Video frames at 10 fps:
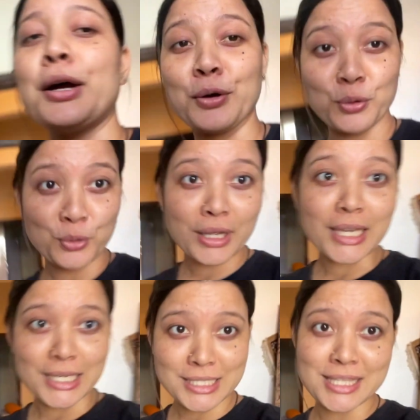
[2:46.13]
उन्होंने
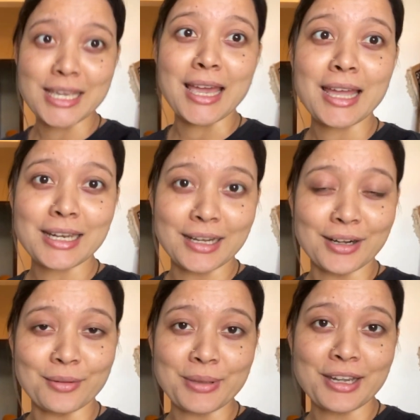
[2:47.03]
घिस दिया है
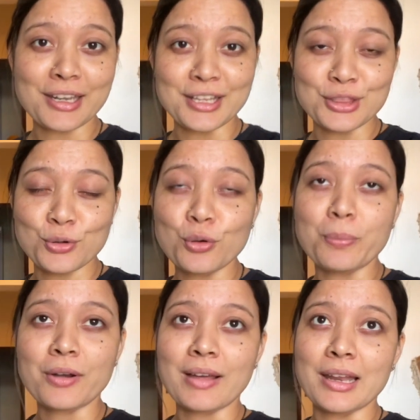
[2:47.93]
आ, मेरे टीथ को
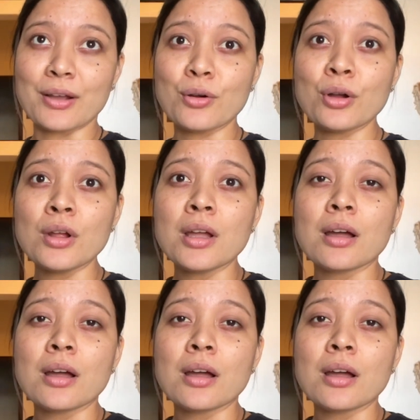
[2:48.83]
ऊपर वाले को